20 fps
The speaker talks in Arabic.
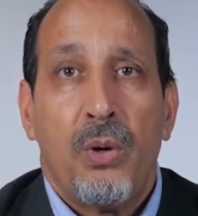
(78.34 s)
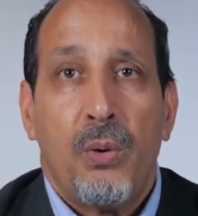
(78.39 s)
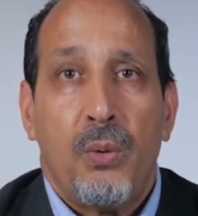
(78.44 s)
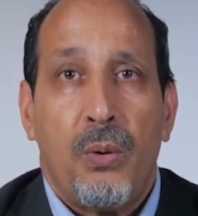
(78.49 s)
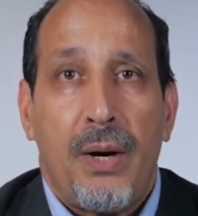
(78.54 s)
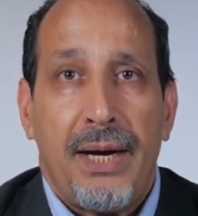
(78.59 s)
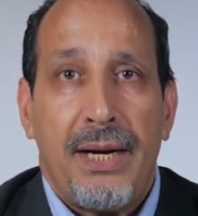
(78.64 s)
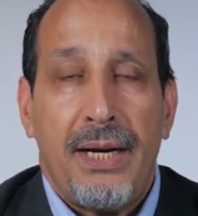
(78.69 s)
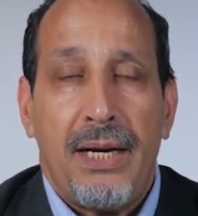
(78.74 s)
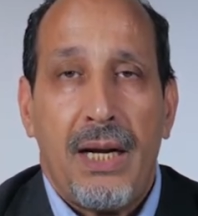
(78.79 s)

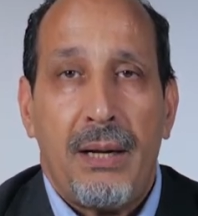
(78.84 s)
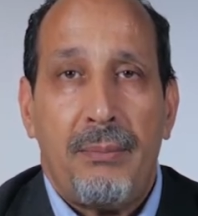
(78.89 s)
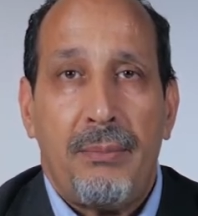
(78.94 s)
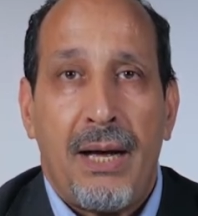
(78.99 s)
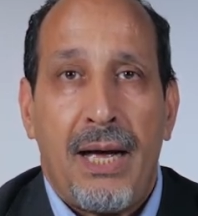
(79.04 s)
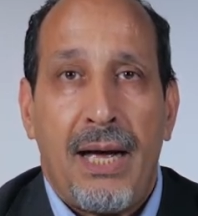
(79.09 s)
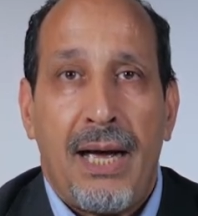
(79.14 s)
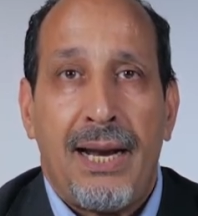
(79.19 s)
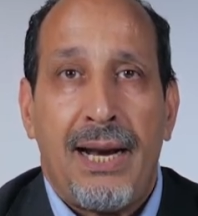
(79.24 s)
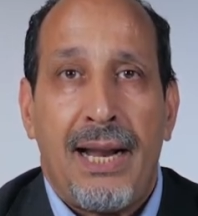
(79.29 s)

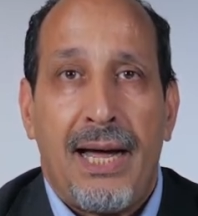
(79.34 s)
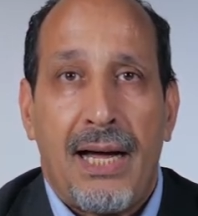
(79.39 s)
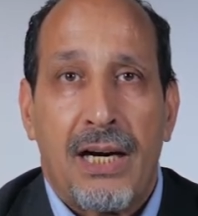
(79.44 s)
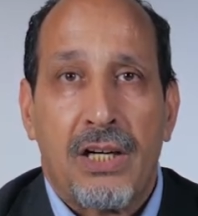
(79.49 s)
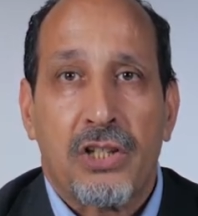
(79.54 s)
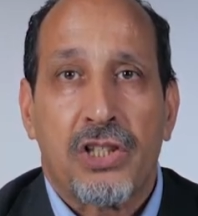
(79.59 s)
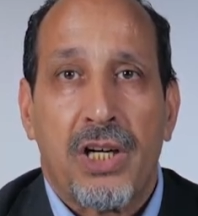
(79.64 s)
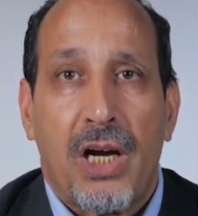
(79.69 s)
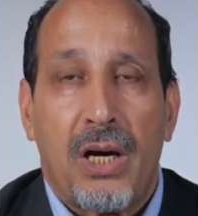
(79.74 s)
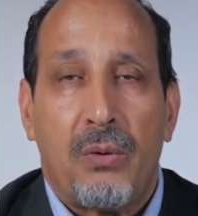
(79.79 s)
وإنما
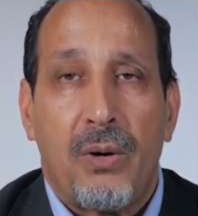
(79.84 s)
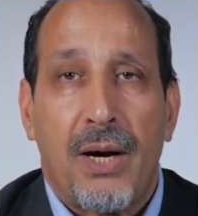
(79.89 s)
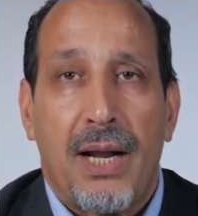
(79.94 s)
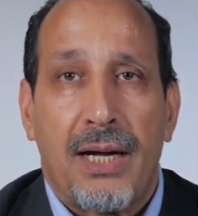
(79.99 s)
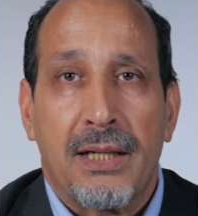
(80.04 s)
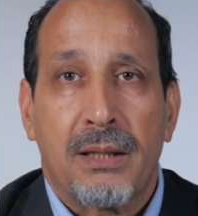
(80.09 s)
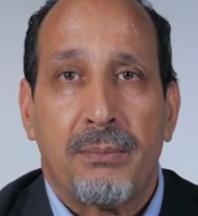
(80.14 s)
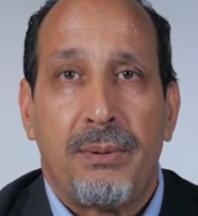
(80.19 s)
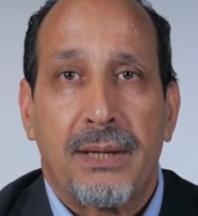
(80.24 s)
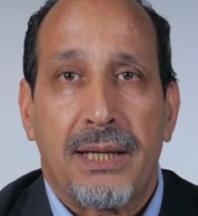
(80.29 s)
الأرجح
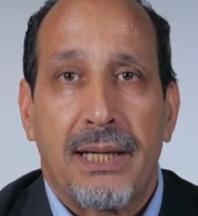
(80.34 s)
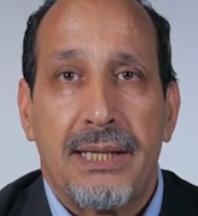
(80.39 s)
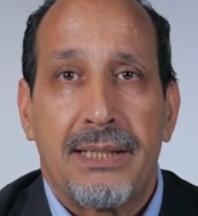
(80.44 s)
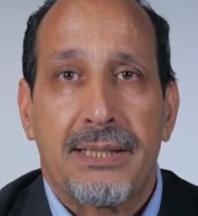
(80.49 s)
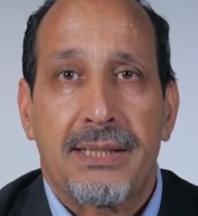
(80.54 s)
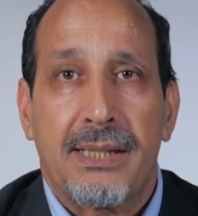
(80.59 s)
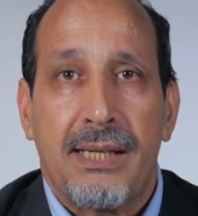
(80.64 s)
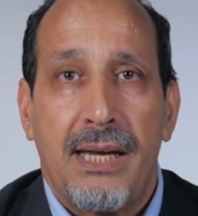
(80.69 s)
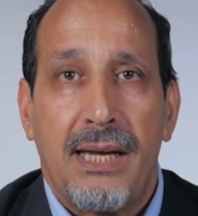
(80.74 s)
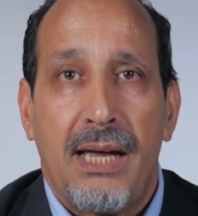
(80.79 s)
والأضبط
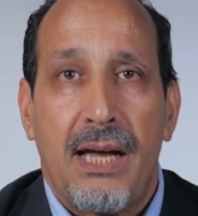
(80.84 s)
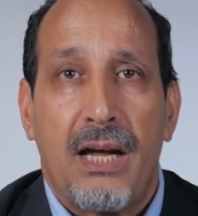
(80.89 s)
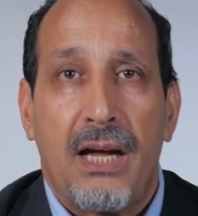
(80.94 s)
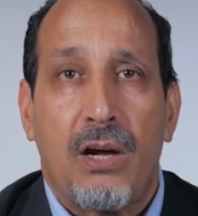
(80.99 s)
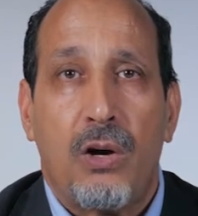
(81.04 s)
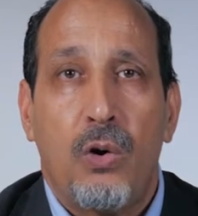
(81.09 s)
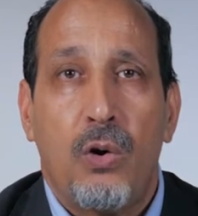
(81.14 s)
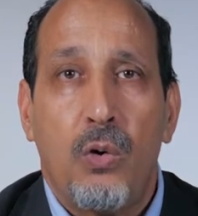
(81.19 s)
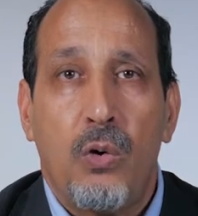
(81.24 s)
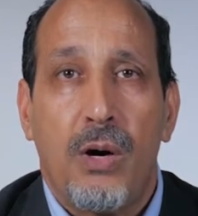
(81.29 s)

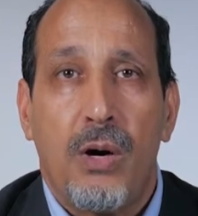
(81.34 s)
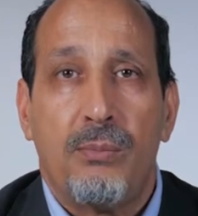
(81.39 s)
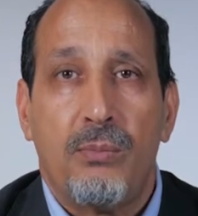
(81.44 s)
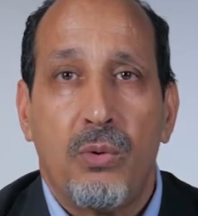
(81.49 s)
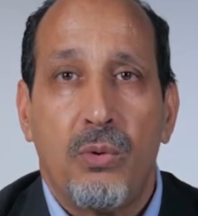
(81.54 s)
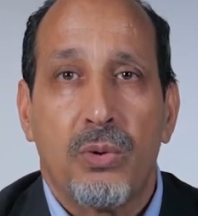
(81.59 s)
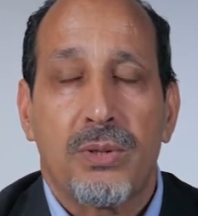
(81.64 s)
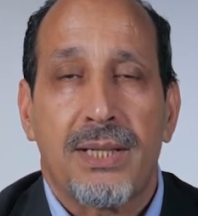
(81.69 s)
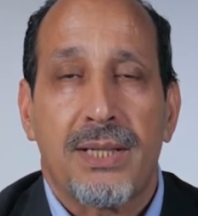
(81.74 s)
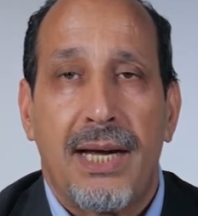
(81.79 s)
للسياق هو
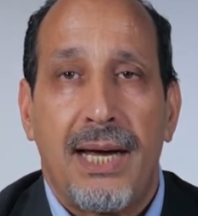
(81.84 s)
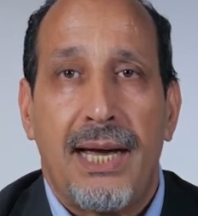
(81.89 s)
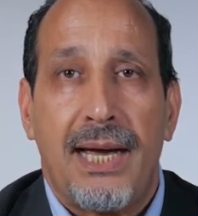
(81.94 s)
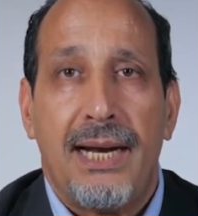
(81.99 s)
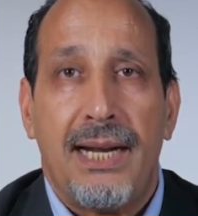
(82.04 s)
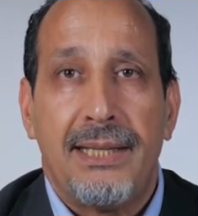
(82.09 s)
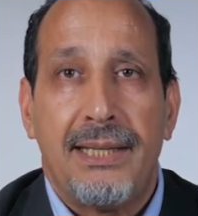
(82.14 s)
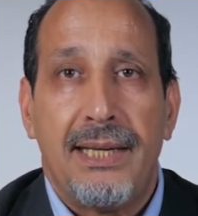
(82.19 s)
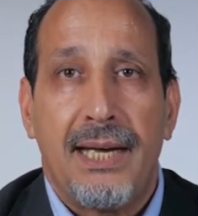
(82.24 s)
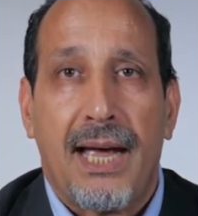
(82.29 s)
موسى
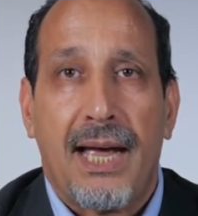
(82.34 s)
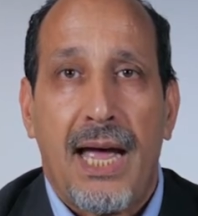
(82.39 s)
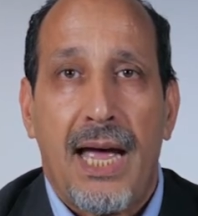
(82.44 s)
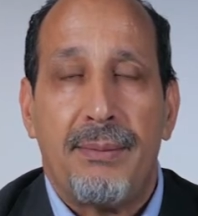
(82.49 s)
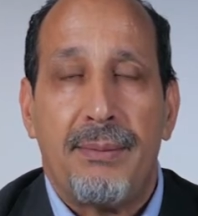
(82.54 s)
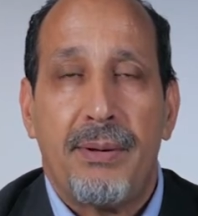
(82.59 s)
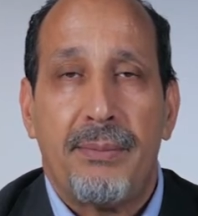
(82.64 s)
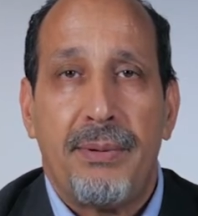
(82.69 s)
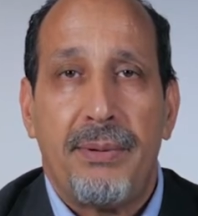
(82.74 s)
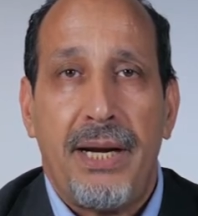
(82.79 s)
الذي
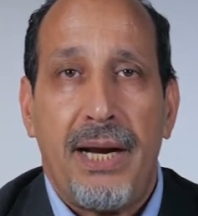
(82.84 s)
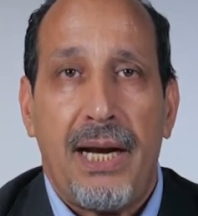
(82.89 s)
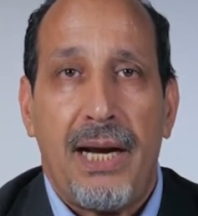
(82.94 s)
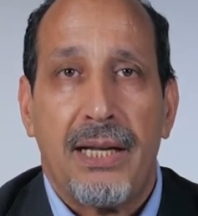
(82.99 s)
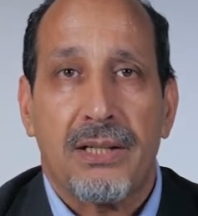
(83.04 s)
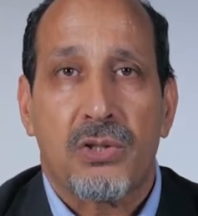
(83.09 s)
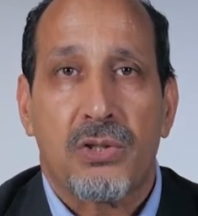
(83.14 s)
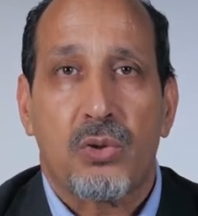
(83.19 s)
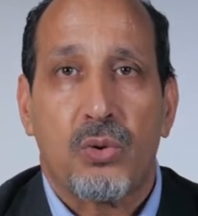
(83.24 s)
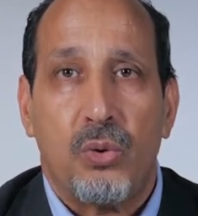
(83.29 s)
قام
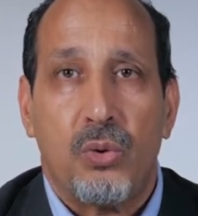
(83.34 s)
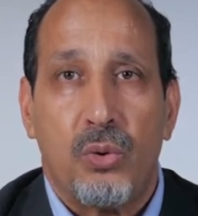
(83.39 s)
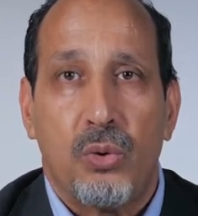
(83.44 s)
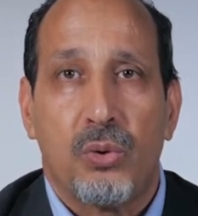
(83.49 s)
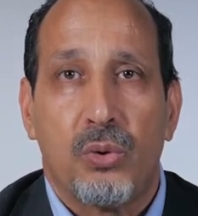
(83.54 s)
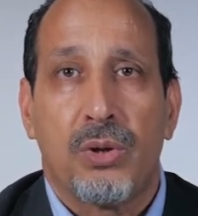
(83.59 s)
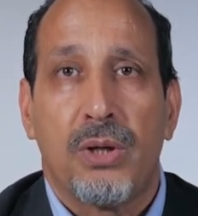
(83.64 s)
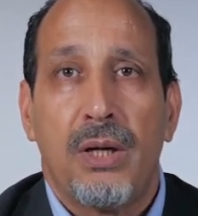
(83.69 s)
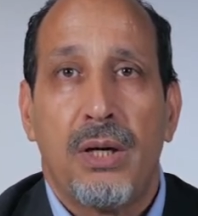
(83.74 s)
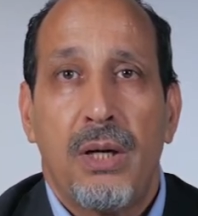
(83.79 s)
برحلة
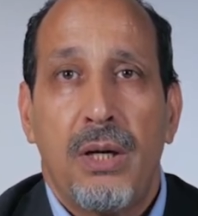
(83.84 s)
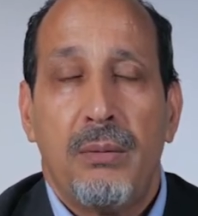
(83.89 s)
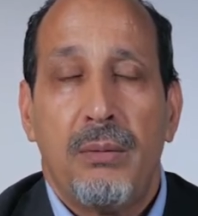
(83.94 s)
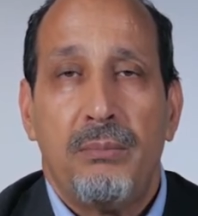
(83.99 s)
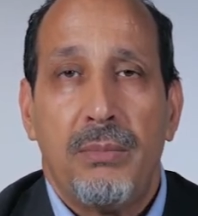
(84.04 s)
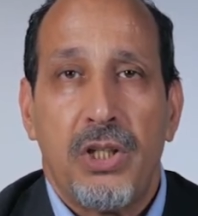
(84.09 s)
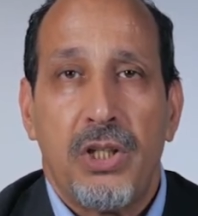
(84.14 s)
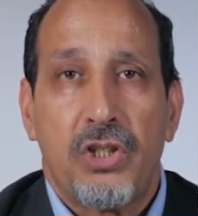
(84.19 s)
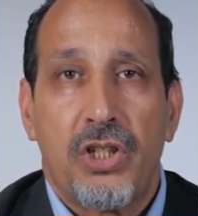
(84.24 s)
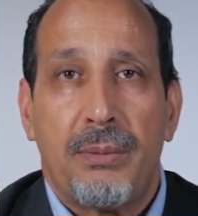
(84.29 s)
الصعود
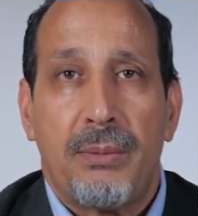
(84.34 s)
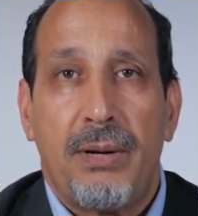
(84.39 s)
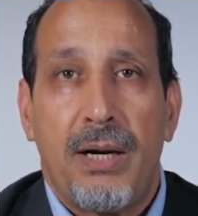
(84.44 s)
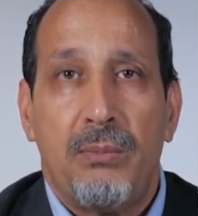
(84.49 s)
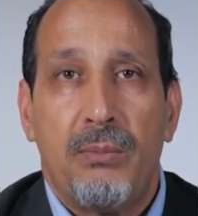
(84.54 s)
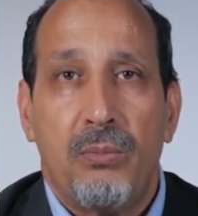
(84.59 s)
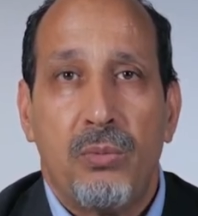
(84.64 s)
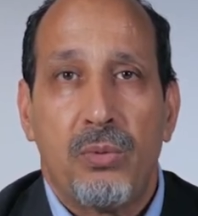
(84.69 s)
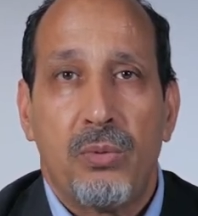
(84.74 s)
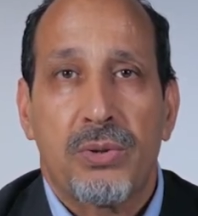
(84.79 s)
من
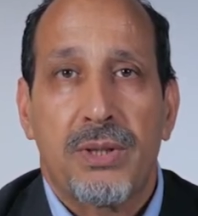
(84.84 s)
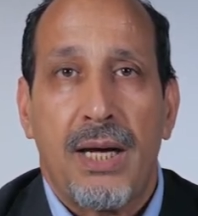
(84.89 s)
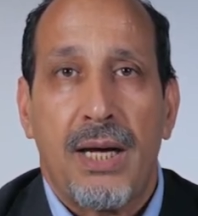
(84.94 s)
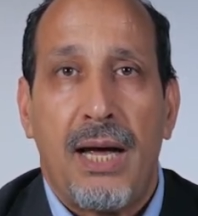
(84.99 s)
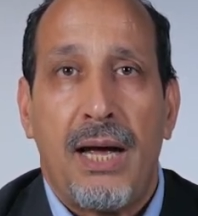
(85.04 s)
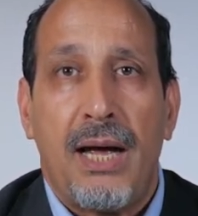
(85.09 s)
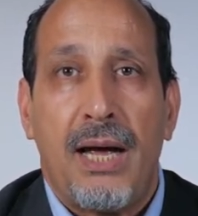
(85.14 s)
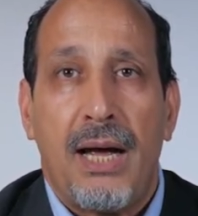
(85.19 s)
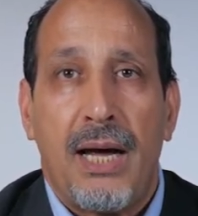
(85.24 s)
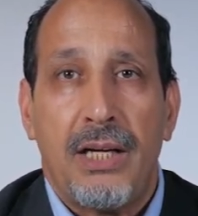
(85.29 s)
جبل
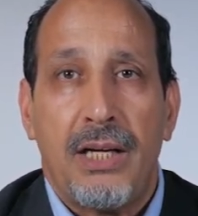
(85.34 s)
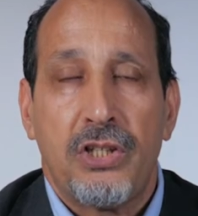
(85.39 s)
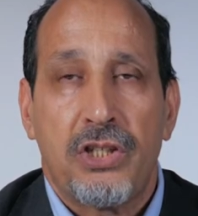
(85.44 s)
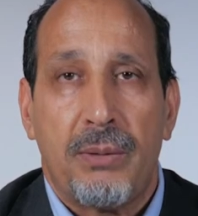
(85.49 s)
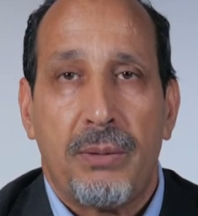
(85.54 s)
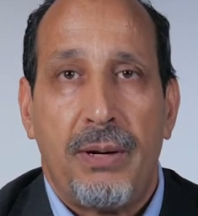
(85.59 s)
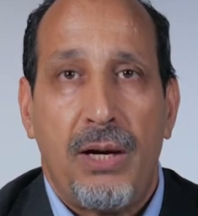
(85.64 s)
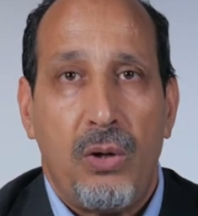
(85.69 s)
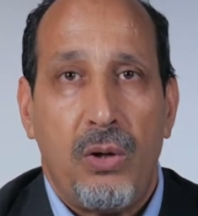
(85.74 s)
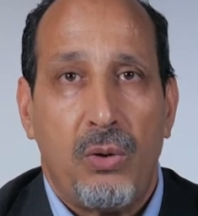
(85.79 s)
موسى أي
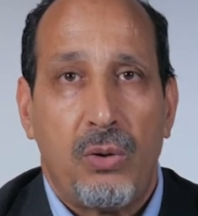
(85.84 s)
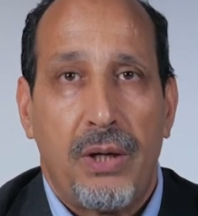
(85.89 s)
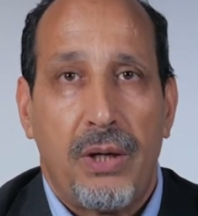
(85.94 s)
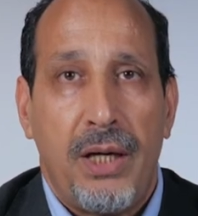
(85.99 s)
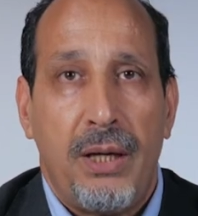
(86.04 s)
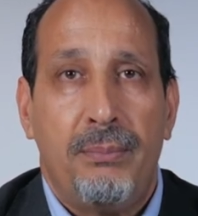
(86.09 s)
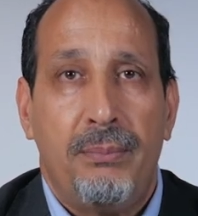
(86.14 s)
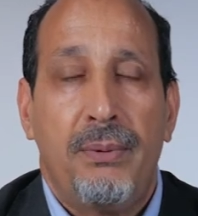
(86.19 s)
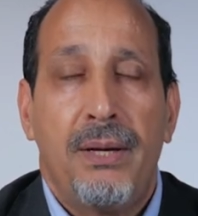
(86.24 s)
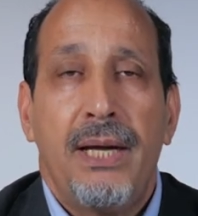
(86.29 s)
جبل
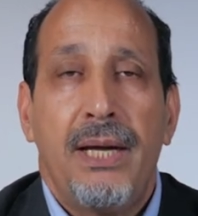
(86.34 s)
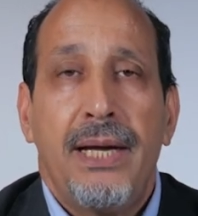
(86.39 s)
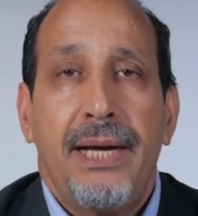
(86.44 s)
حريب